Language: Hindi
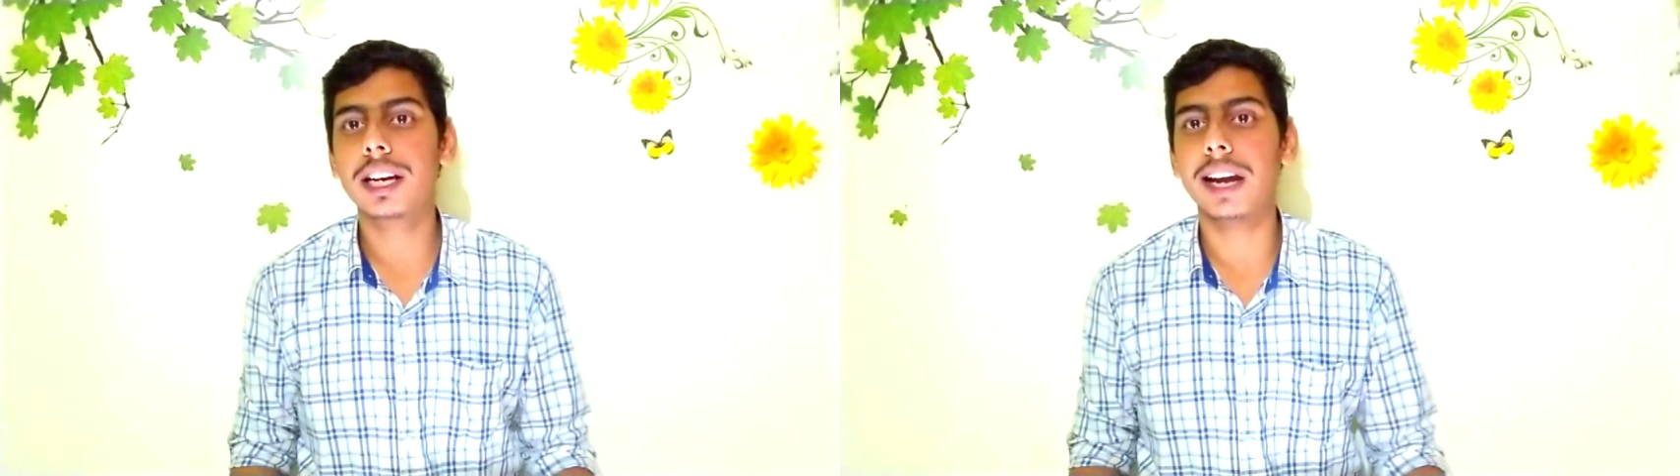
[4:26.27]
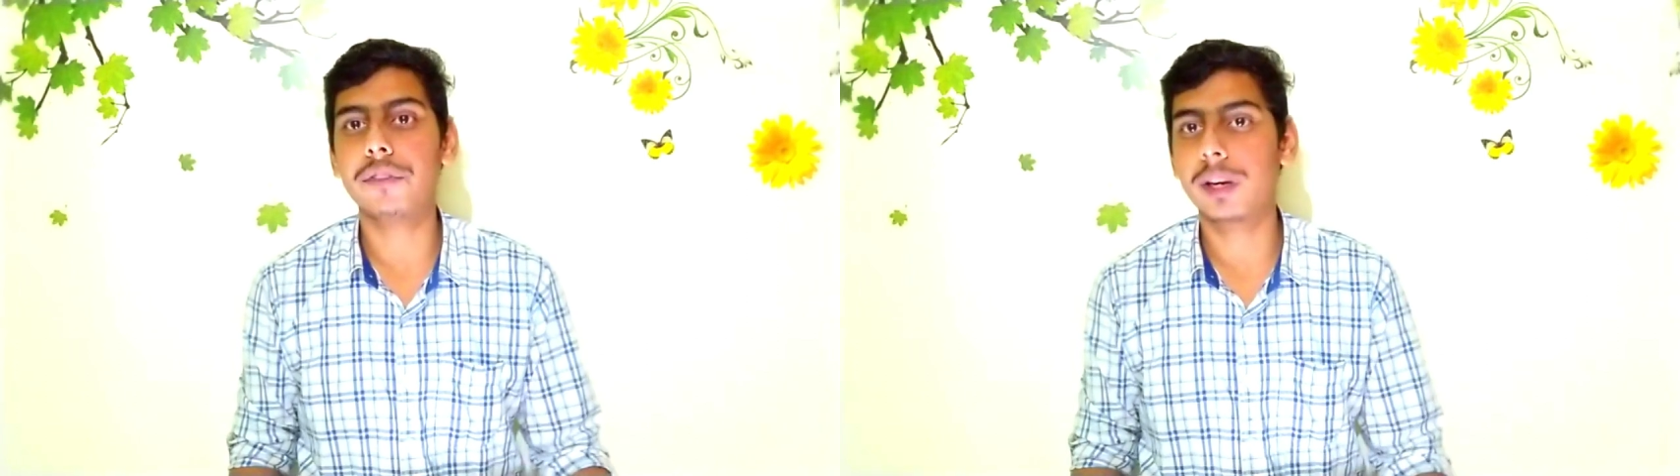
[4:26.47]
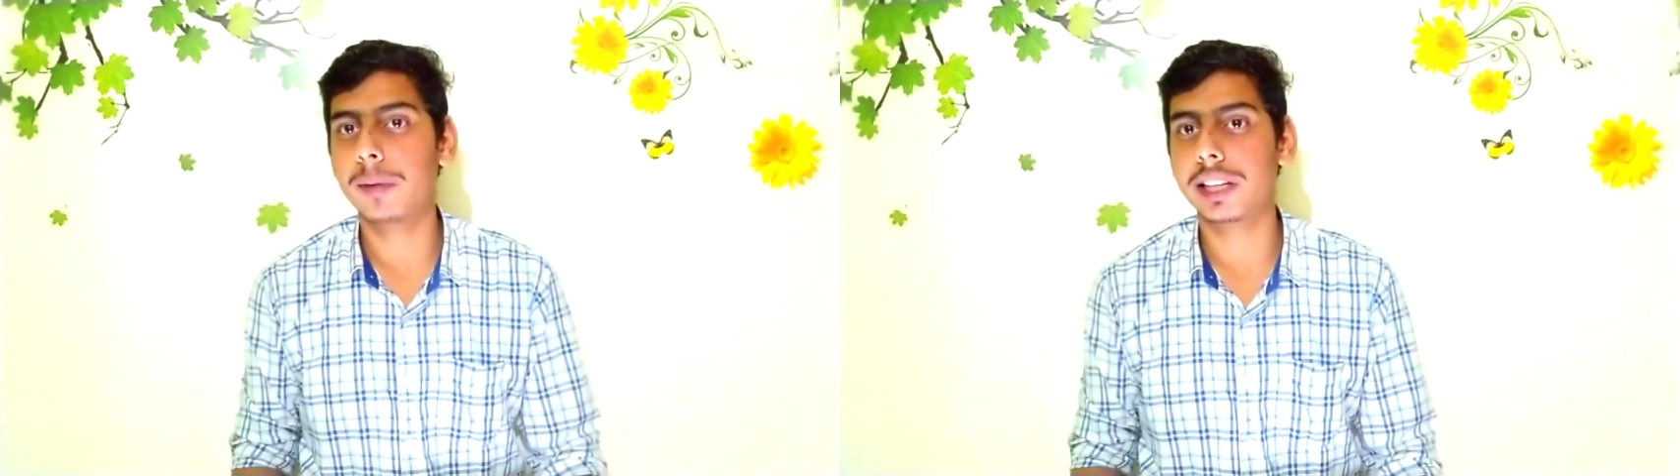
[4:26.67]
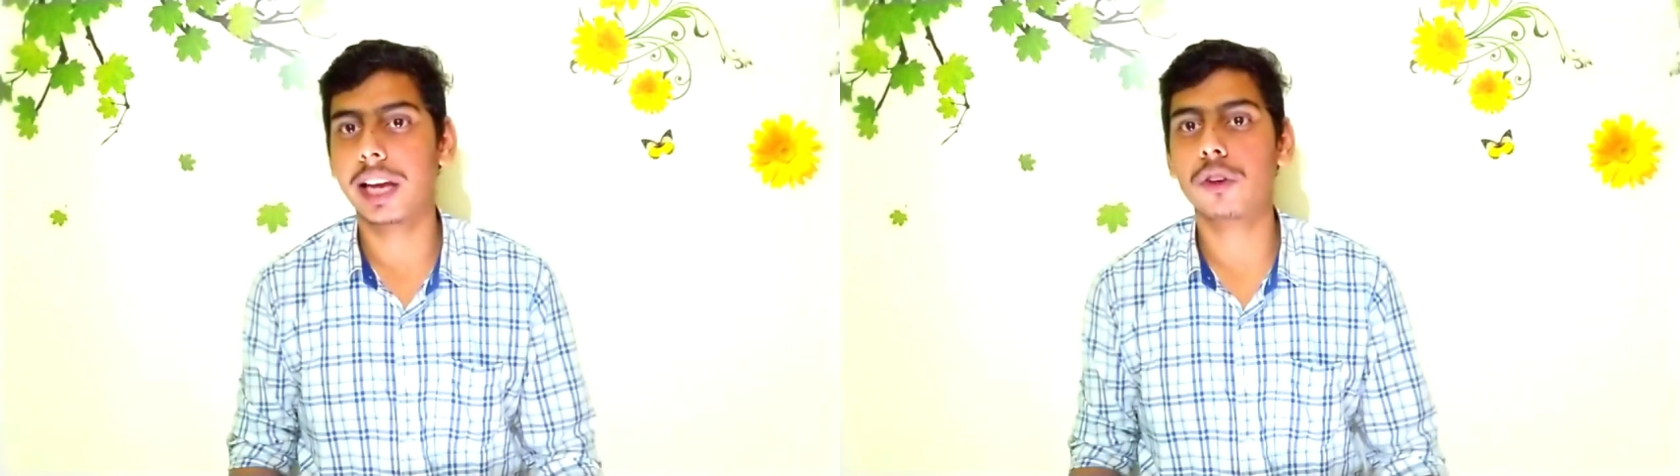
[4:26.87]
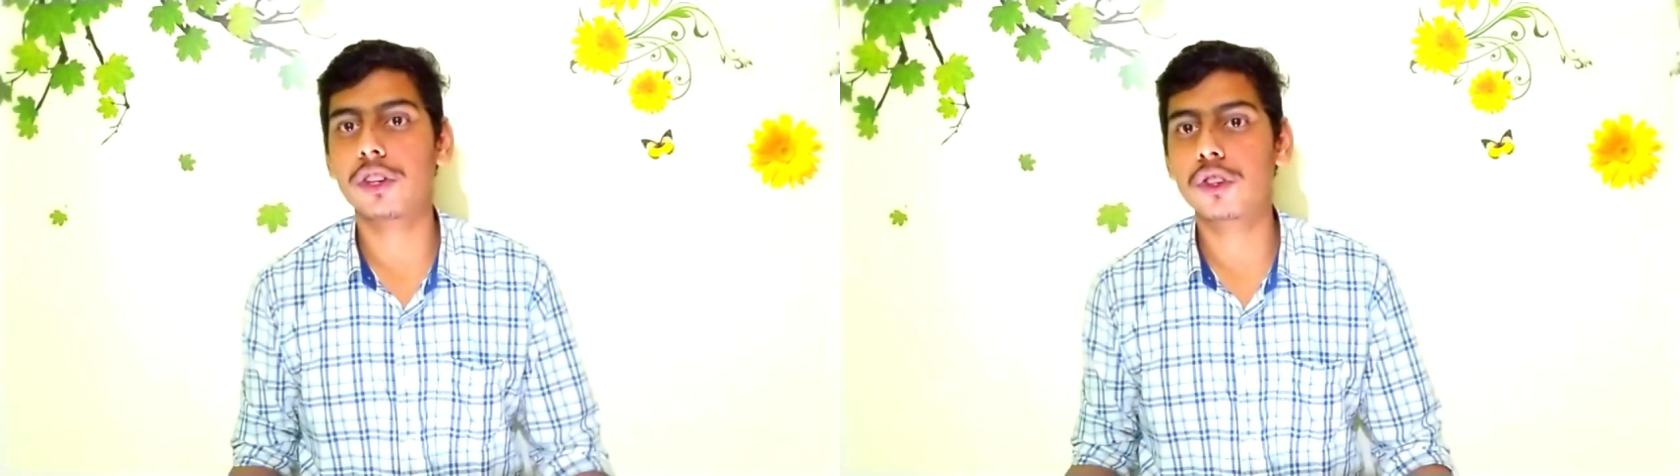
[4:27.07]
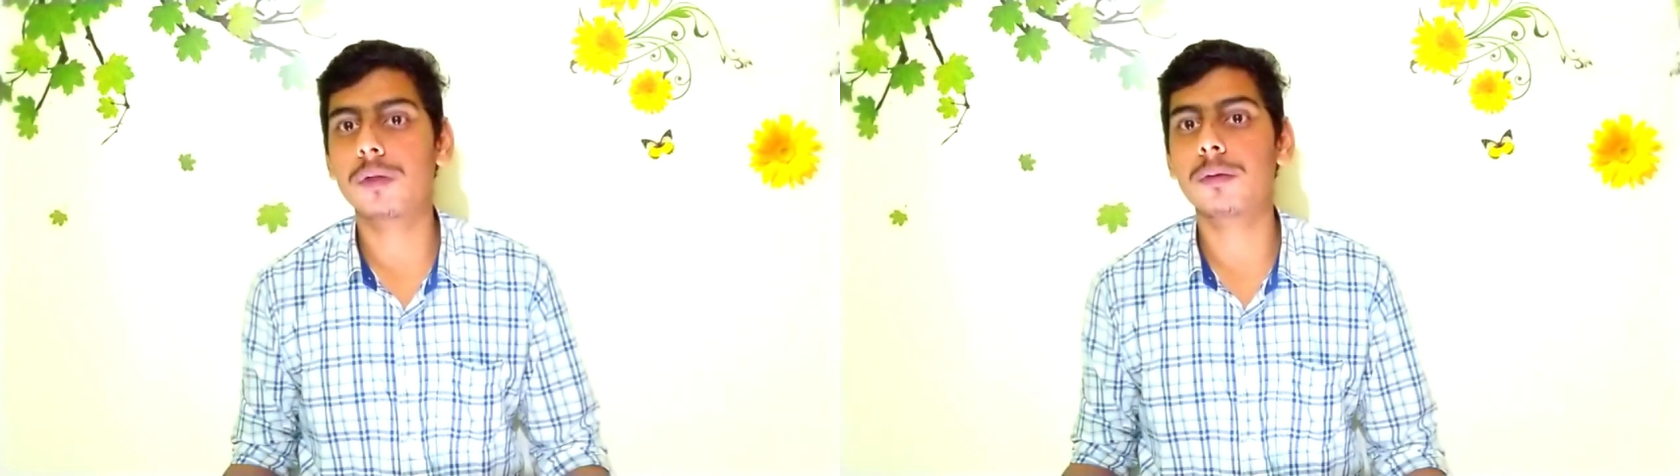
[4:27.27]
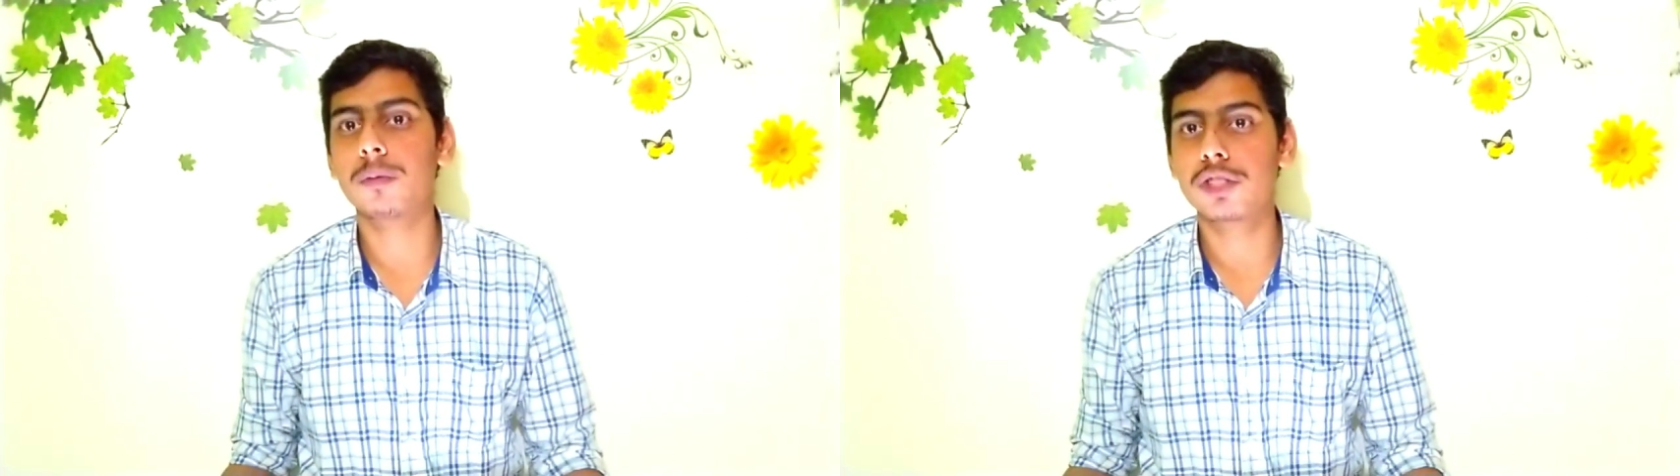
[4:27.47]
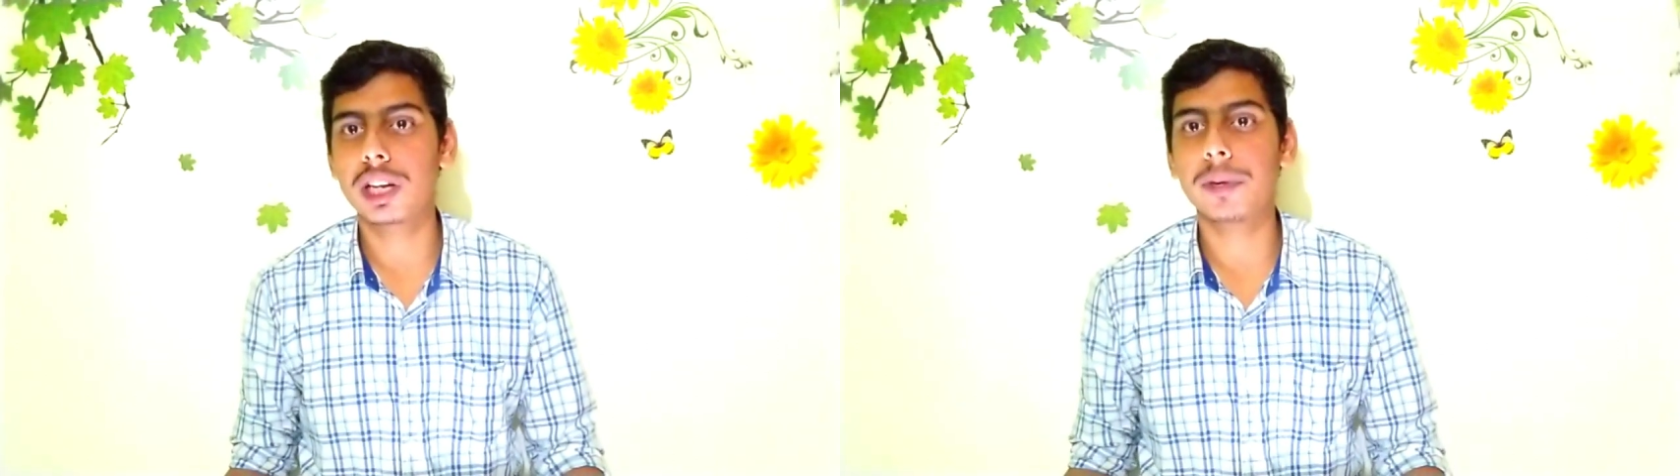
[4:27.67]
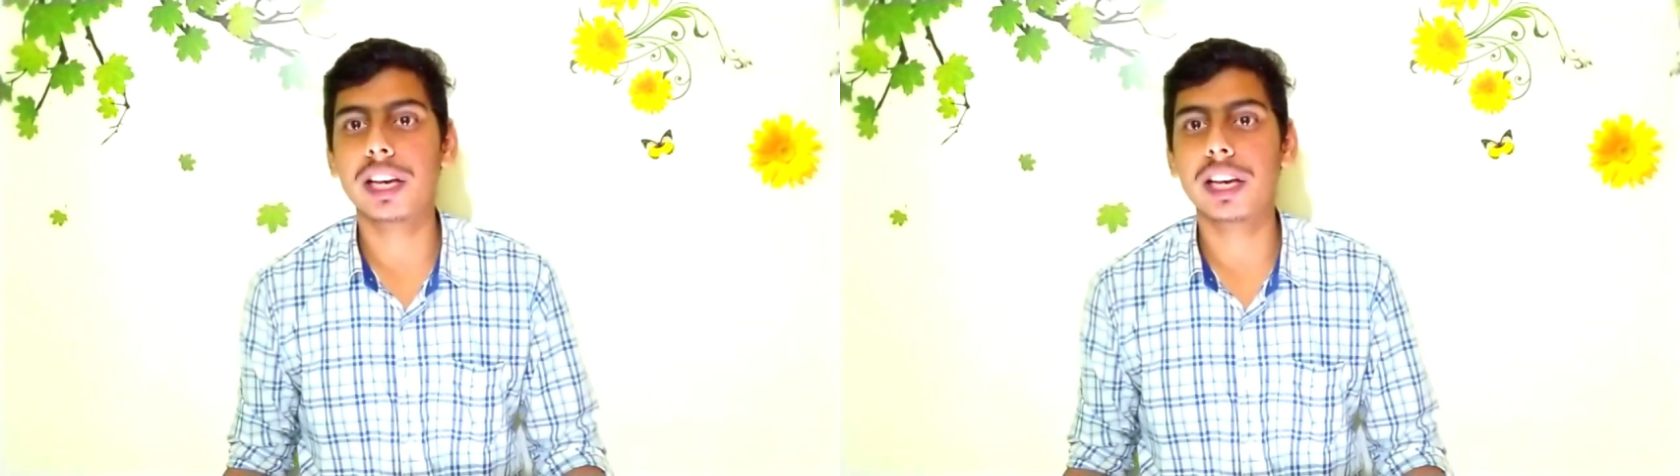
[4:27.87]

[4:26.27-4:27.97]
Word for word: कार्ड फ्री मिलता है क्योंकि जो मुझे